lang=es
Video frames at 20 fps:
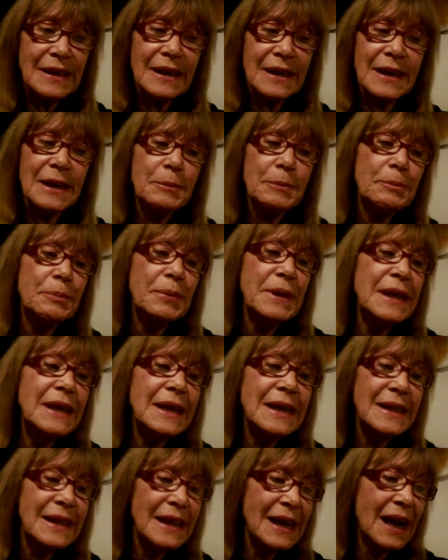
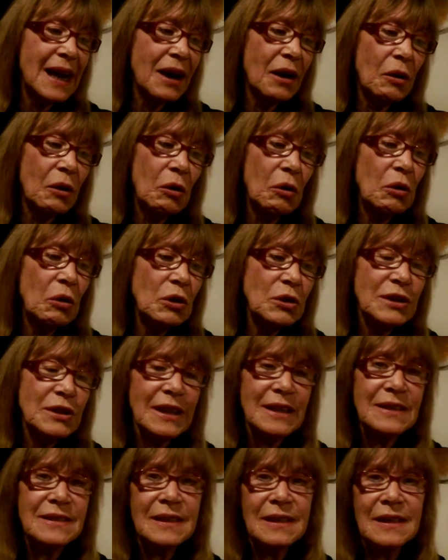repique de las
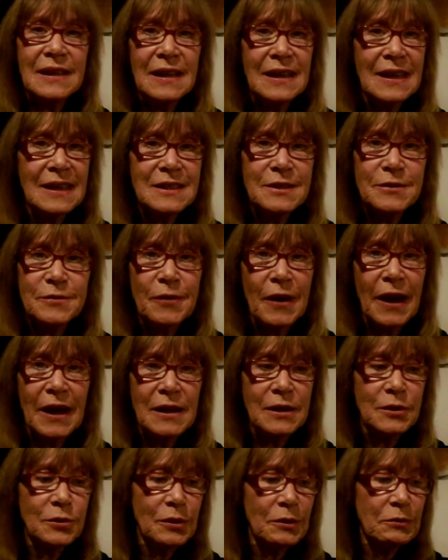gotas en el
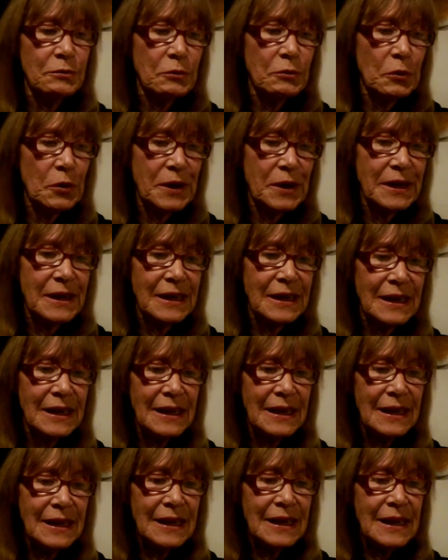asfalto afuera
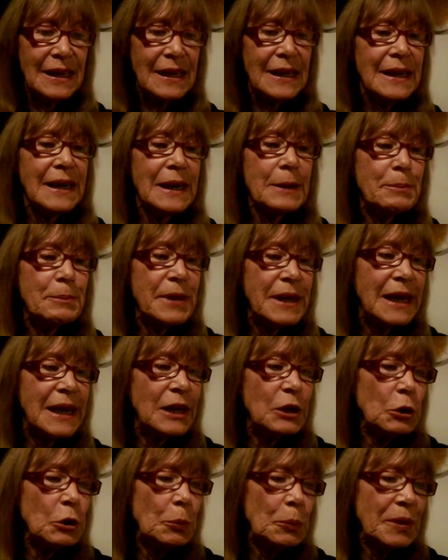
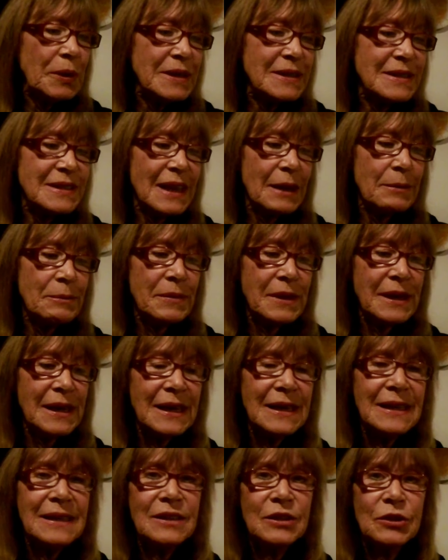Repican los
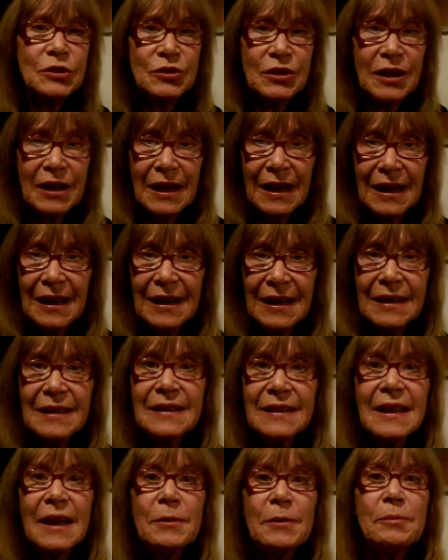pensamientos en la
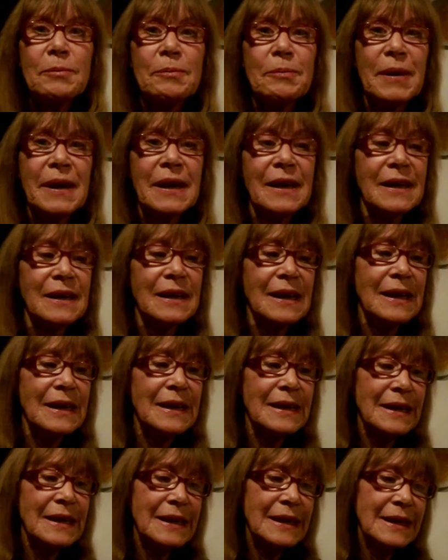lenta espera.
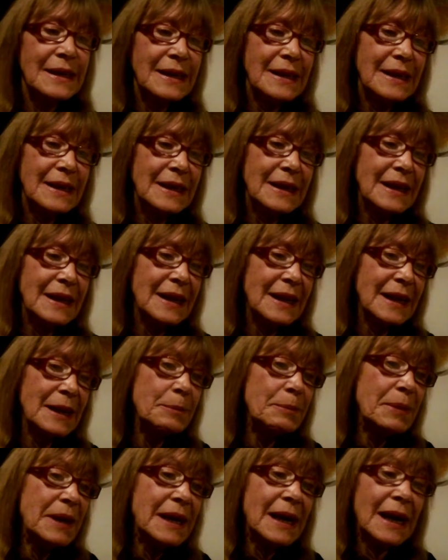
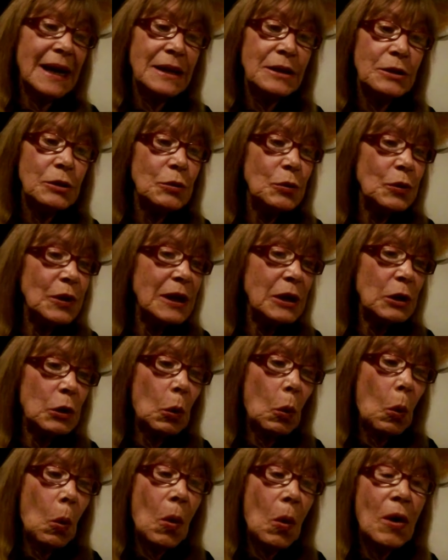Repicando el
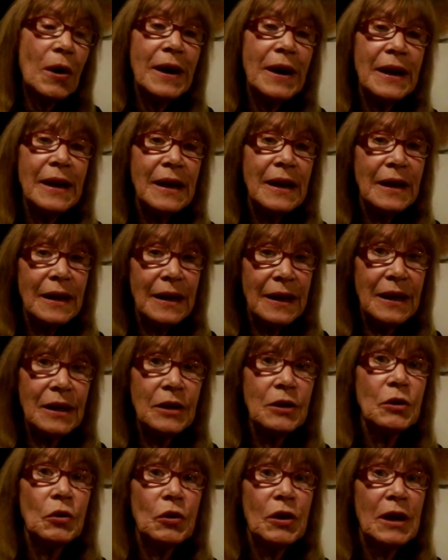cuore
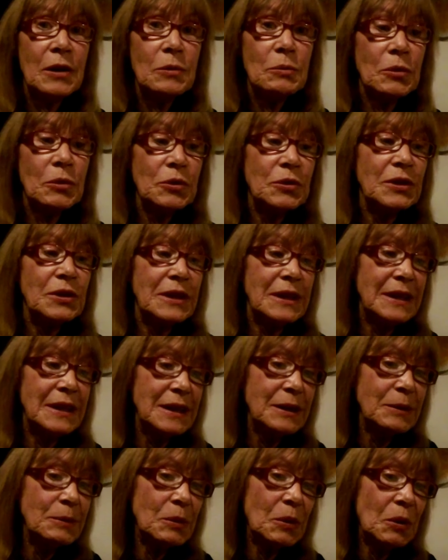ignora el
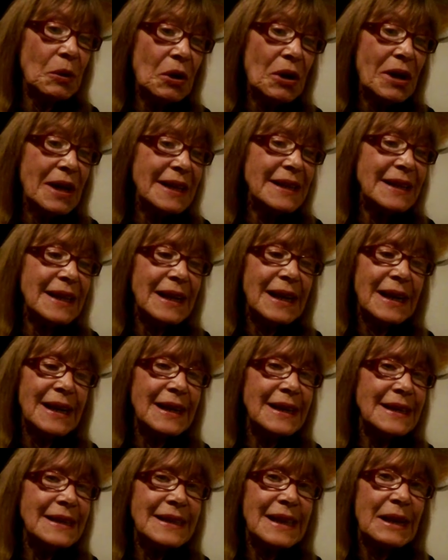motivo de la
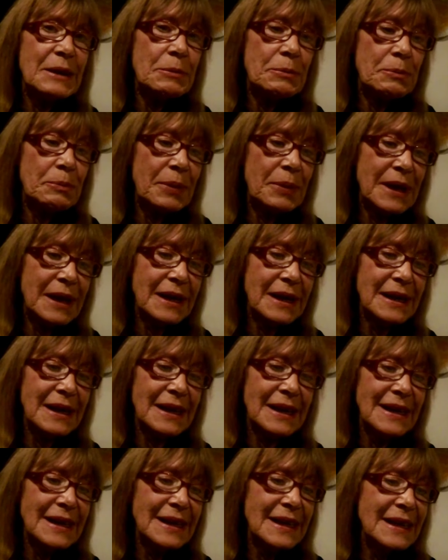lenta
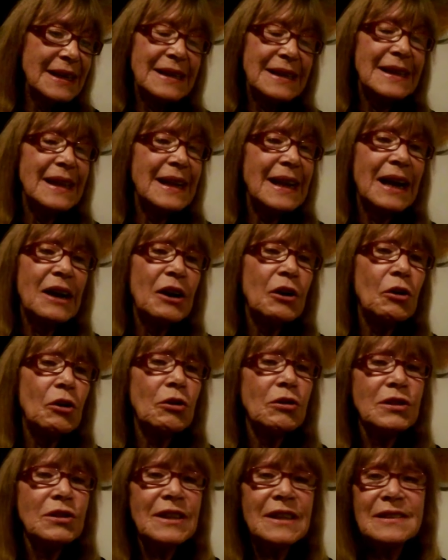espera, de las
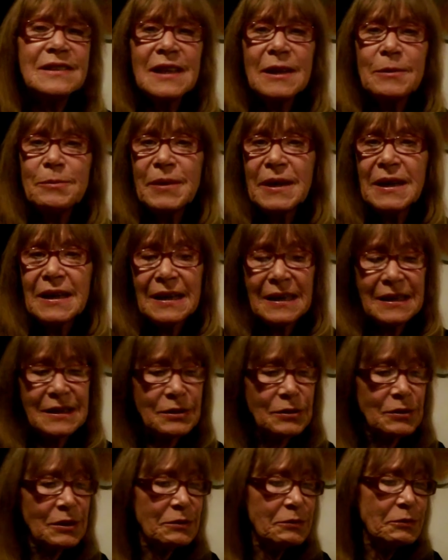gotas
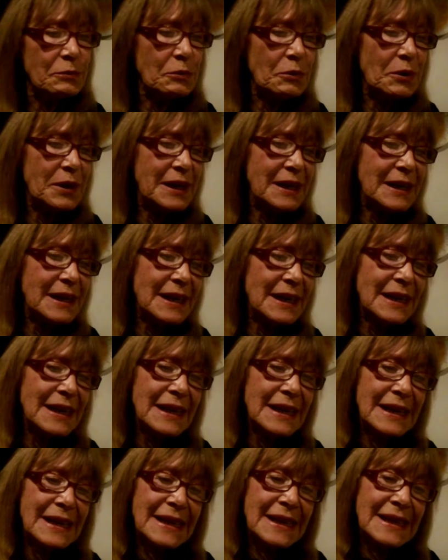salpicando afuera,
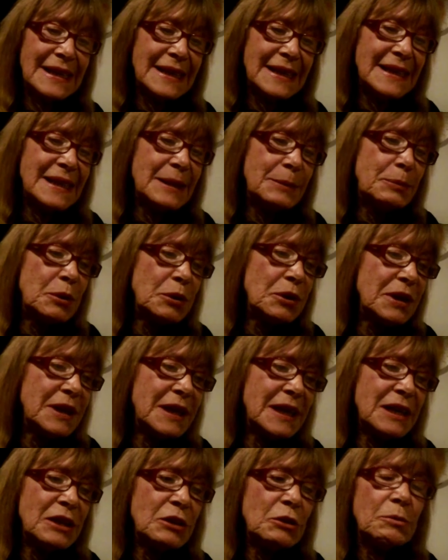de por
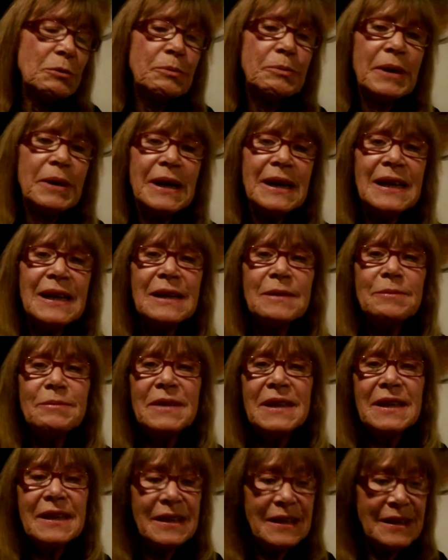qué no paran
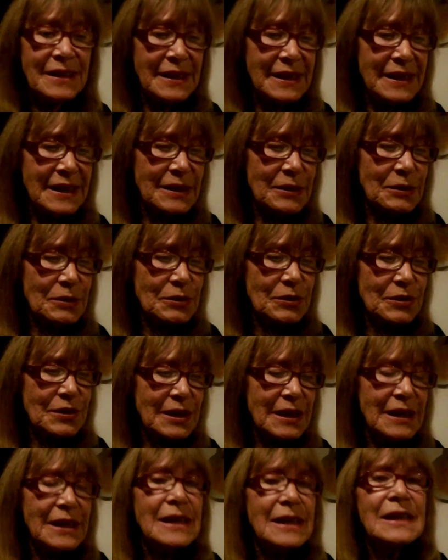mis dedos
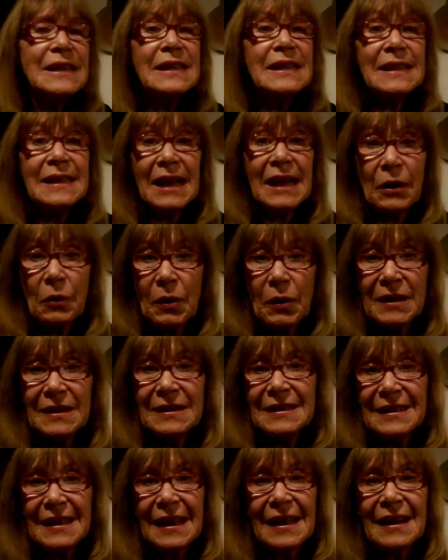de
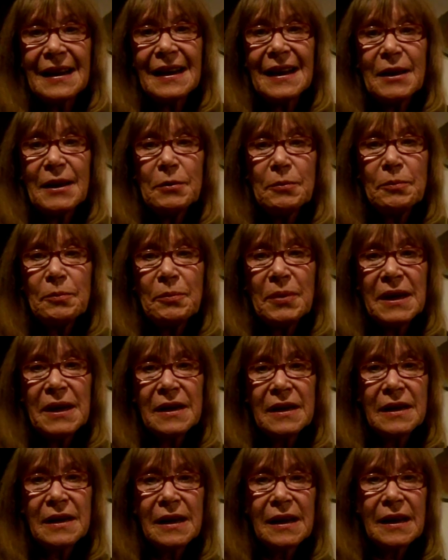aguantar la
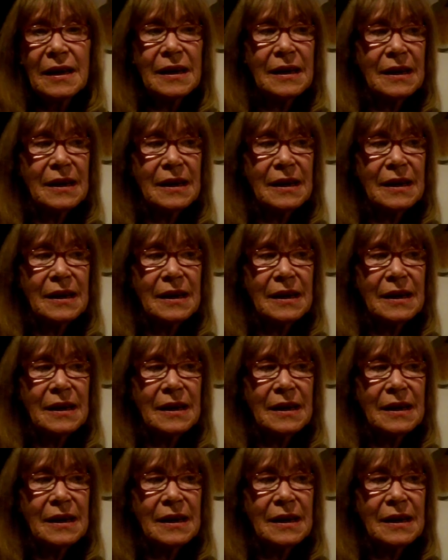espera.